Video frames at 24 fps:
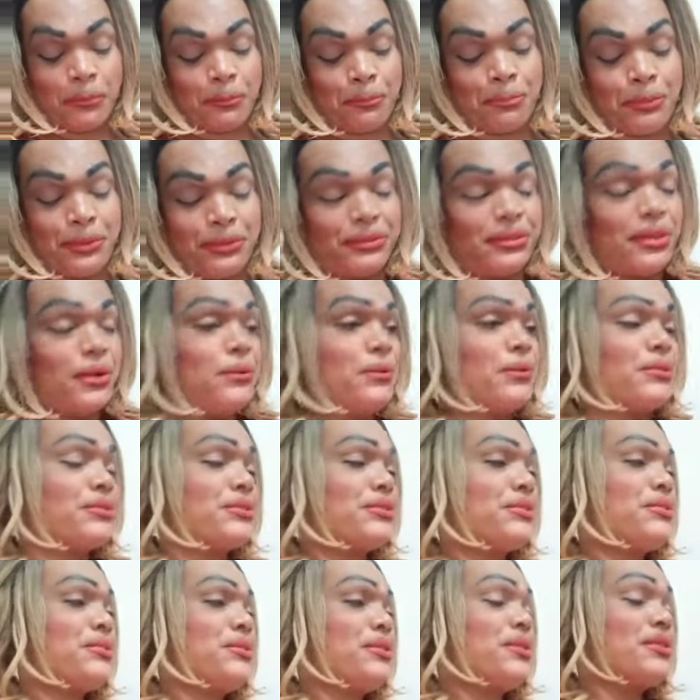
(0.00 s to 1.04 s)
Pitão
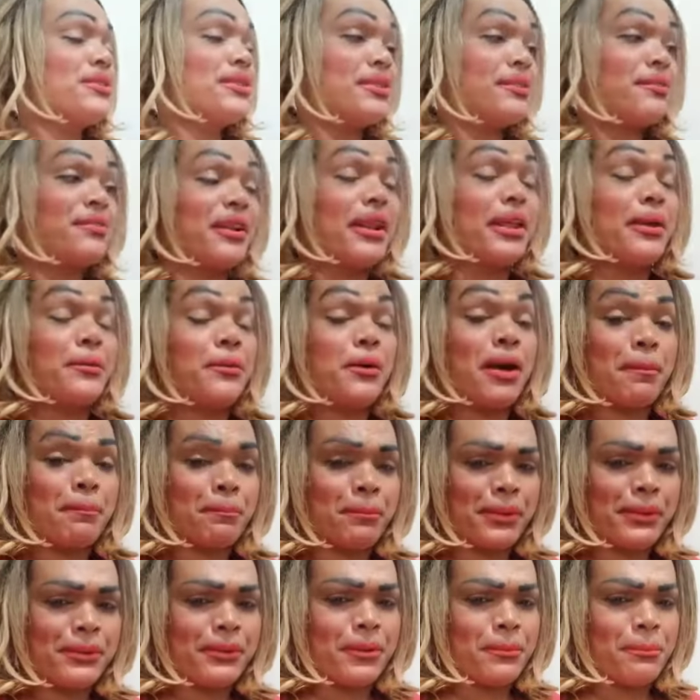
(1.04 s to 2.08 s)
gostoso. Não falei que o
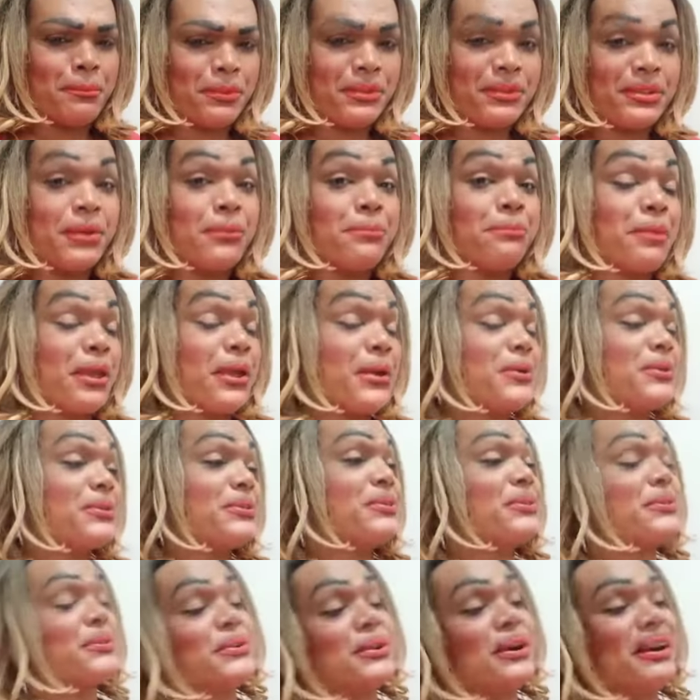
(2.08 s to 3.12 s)
apito é um pitão bem
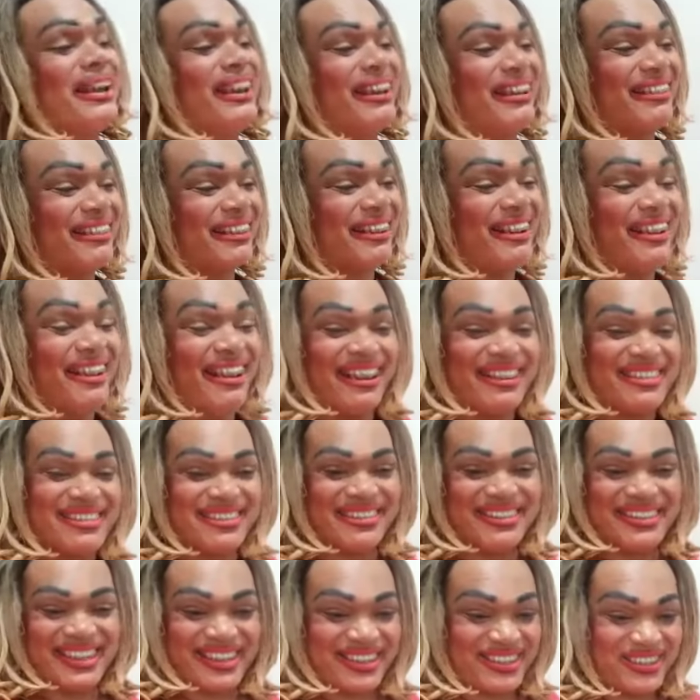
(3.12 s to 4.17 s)
gostoso. Ai, que
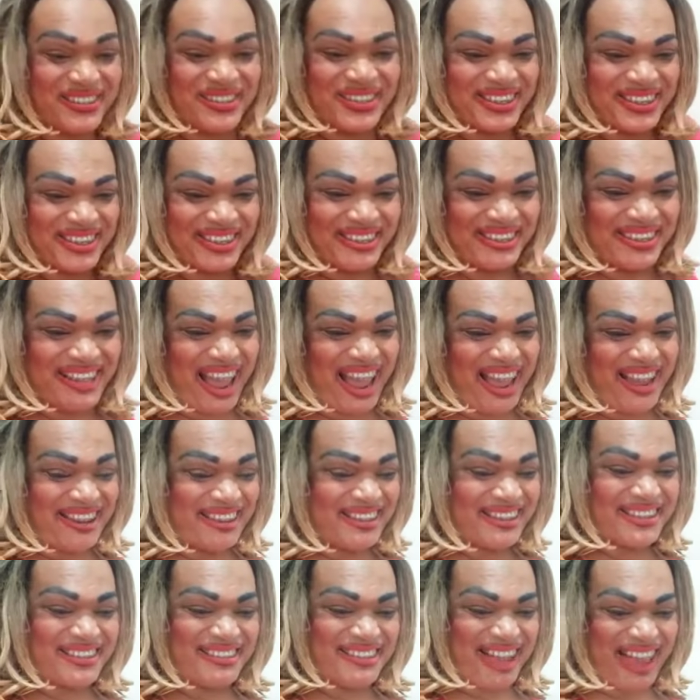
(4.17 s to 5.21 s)
delícia, só te
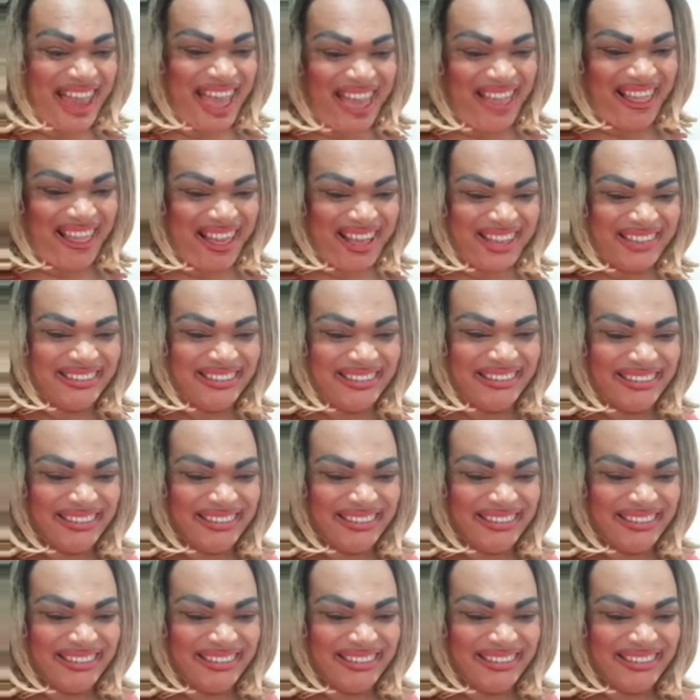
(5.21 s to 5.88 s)
imaginar, coceira.